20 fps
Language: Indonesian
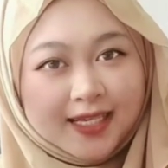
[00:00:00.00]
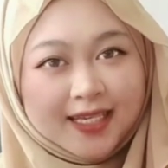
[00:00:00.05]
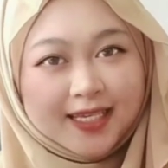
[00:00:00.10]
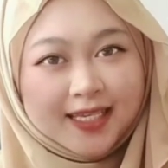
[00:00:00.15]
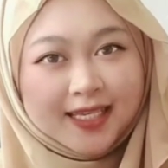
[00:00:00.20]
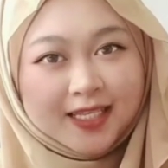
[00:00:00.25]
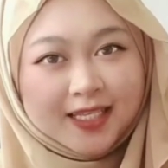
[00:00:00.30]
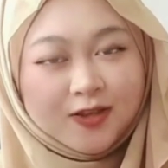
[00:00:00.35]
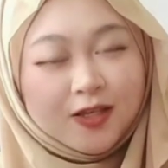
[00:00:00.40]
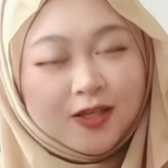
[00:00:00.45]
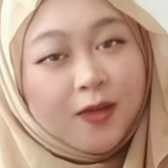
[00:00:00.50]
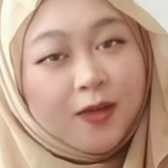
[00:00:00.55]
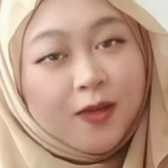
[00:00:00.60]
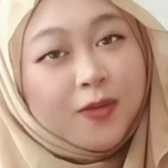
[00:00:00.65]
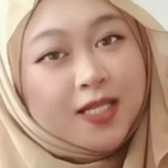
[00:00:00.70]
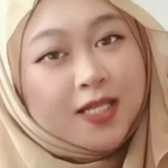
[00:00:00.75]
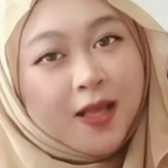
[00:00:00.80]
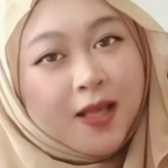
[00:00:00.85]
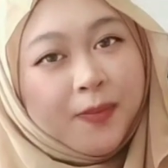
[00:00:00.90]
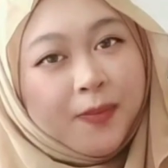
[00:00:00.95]
Sedih
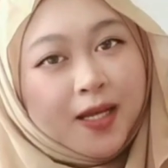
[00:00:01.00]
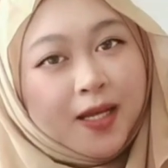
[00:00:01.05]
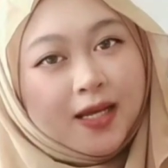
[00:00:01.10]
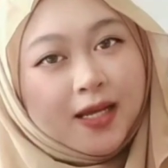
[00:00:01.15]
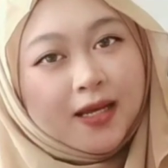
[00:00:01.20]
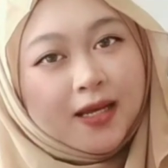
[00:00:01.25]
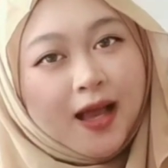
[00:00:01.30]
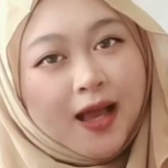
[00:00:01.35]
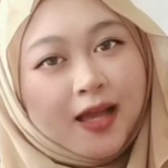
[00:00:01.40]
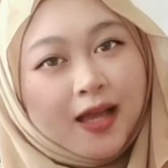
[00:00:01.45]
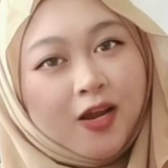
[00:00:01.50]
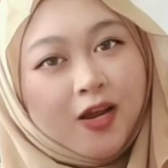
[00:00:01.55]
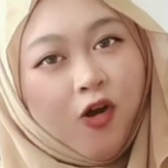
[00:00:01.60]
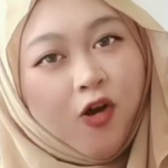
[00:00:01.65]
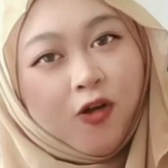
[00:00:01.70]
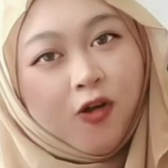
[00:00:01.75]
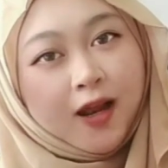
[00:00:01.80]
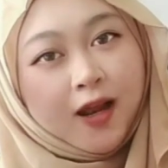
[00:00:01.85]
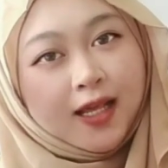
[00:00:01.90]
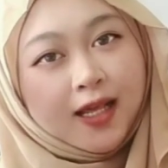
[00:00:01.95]
bersama dengan
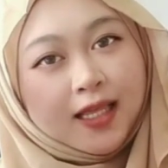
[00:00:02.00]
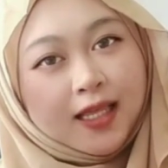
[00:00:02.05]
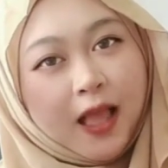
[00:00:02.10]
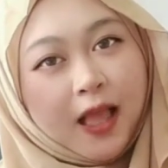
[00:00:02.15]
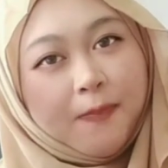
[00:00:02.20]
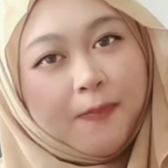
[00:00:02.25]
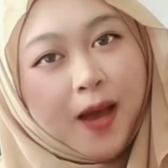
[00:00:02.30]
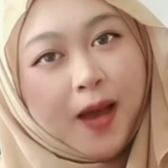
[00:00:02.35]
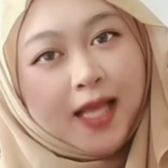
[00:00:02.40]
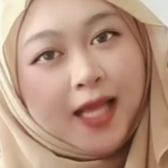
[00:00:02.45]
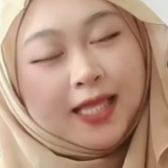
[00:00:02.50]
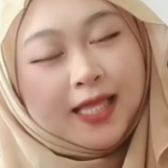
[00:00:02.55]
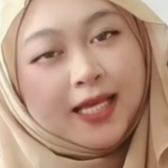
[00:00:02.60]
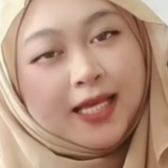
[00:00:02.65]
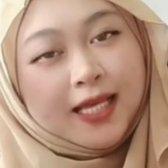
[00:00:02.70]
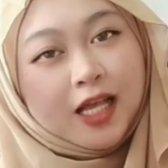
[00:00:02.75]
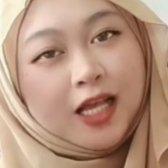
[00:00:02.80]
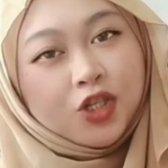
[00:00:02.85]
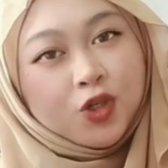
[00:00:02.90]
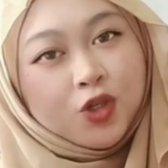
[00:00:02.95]
orang kita Batika
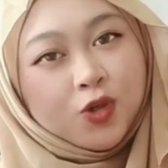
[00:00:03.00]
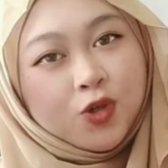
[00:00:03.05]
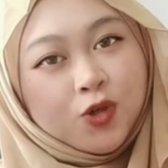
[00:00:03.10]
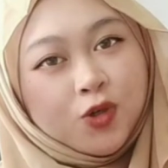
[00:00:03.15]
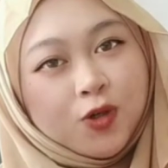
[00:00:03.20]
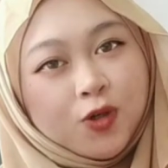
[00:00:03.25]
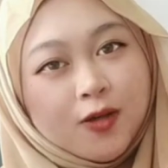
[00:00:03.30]
Jul.